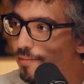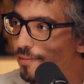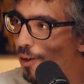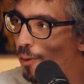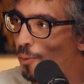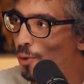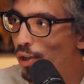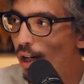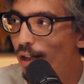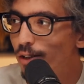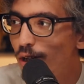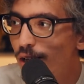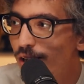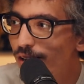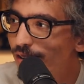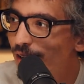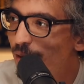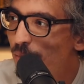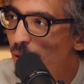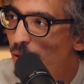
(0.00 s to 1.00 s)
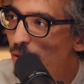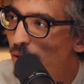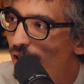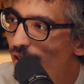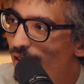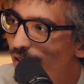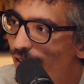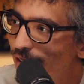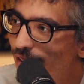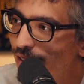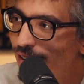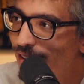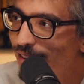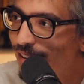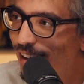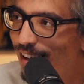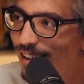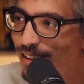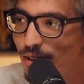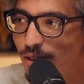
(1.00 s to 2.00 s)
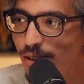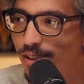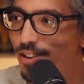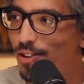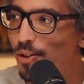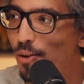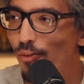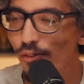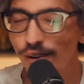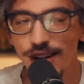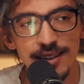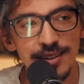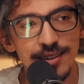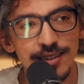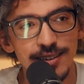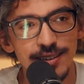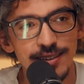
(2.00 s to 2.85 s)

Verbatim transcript: Landers. Je l'adore, ça va pas Pour les gens qui connaissent pas, je suis fan.